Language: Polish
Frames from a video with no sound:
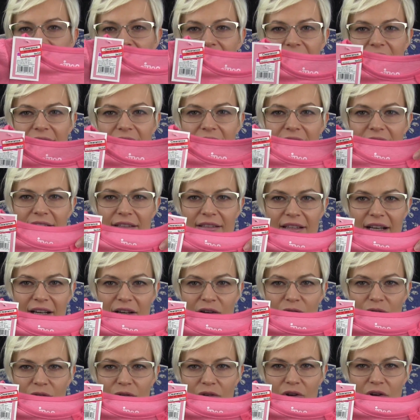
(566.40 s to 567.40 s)
z
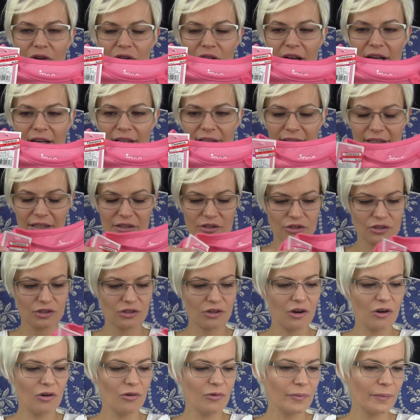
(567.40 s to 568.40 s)
taką
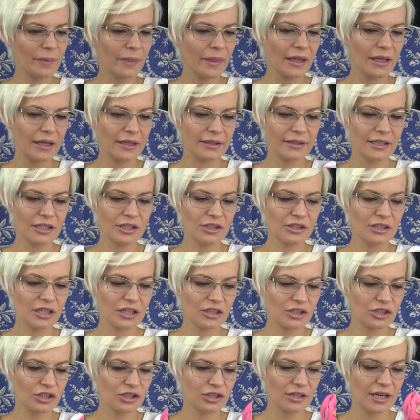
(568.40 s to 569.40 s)
kokardeczką. Też
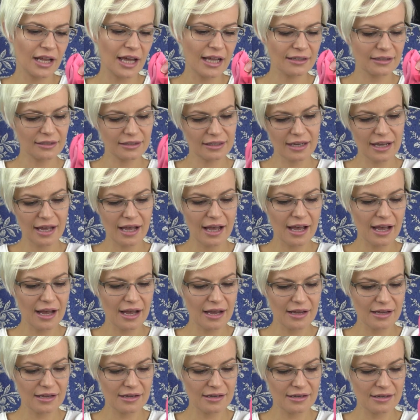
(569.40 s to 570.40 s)
na 3
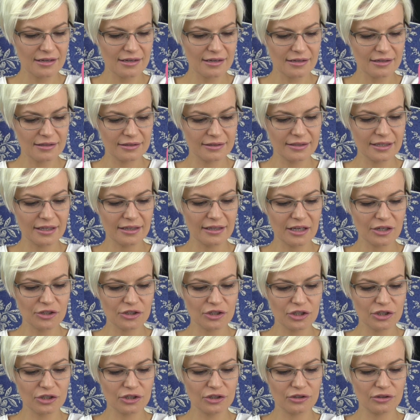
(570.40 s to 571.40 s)
latka, e, cena
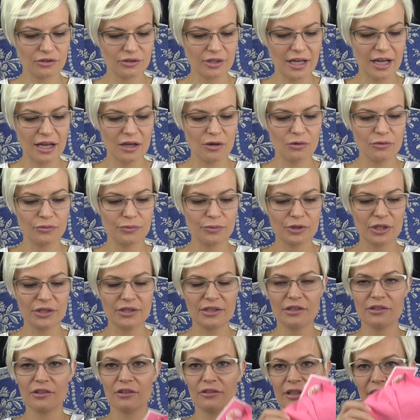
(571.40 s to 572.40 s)
6 dolarów,
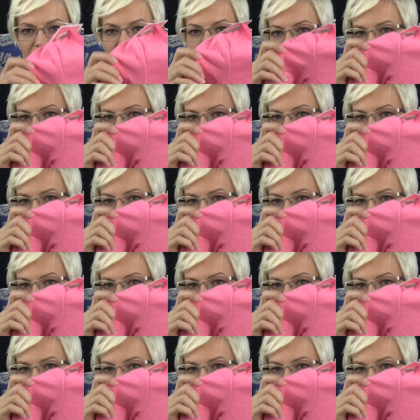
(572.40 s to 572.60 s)
przeceniona